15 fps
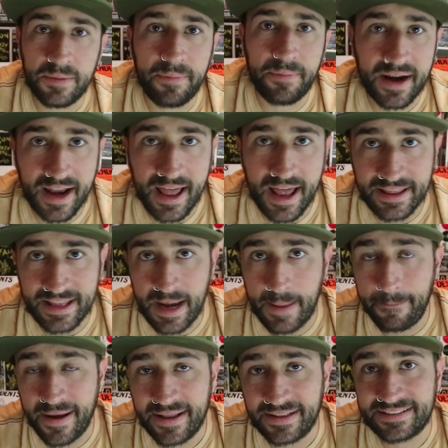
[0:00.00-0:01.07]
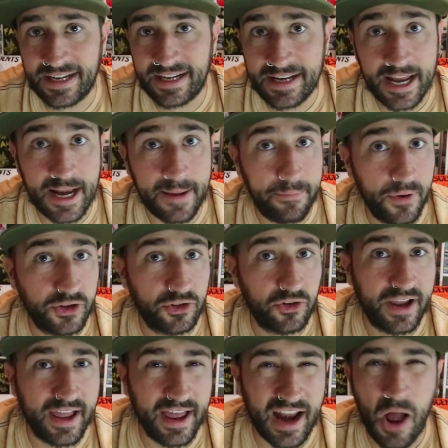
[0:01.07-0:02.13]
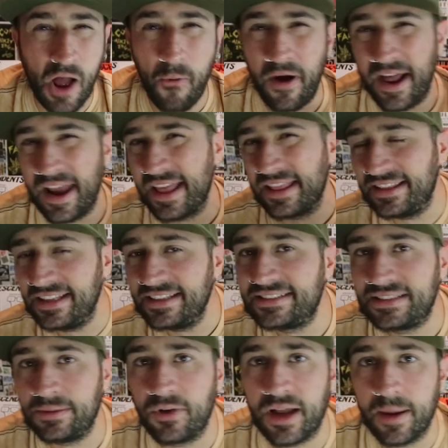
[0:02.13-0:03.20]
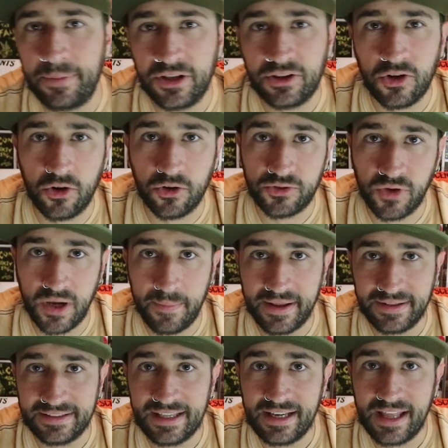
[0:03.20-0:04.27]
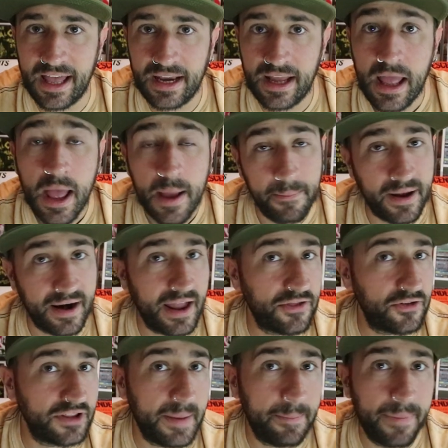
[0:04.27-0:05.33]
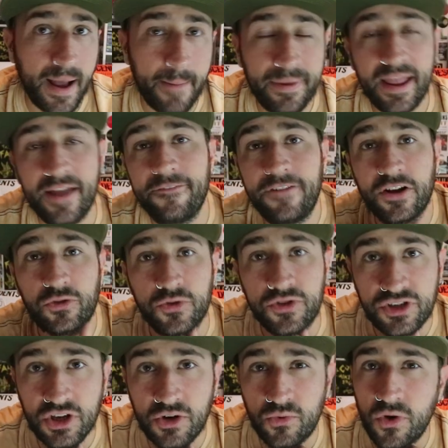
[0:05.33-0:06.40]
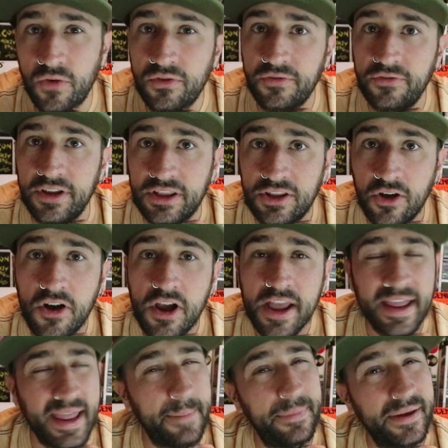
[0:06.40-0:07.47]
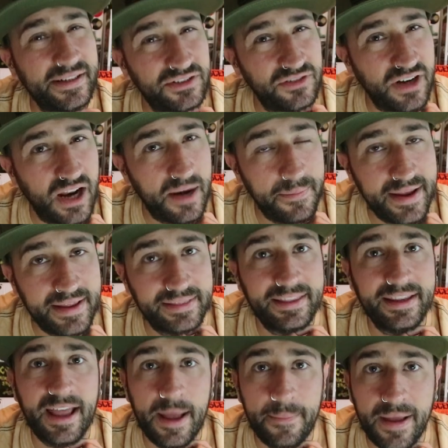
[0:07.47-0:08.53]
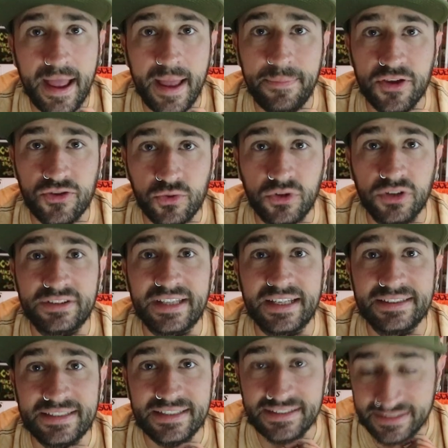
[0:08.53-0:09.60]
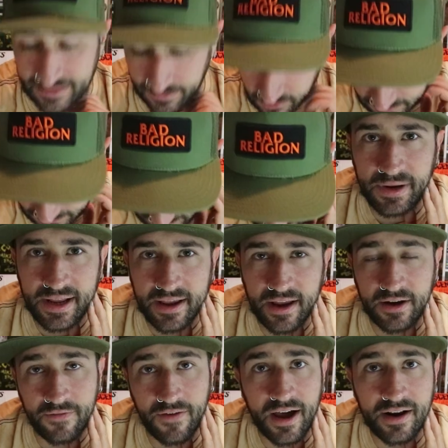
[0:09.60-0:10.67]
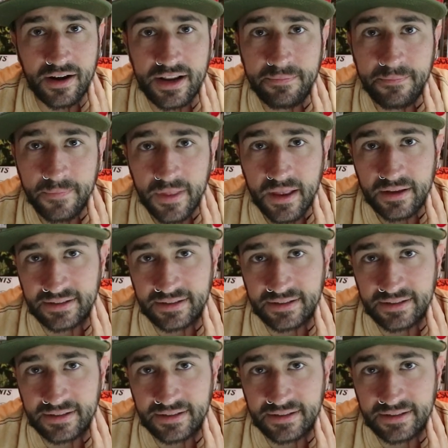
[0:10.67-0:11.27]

di parlare delle band straniere e poi toccherà un grandissimo capitolo sulle band italiane parlando dei pub che hanno fatto uscire un nuovo video che personalmente a me è piaciuto tantissimo. Billing Rivaroli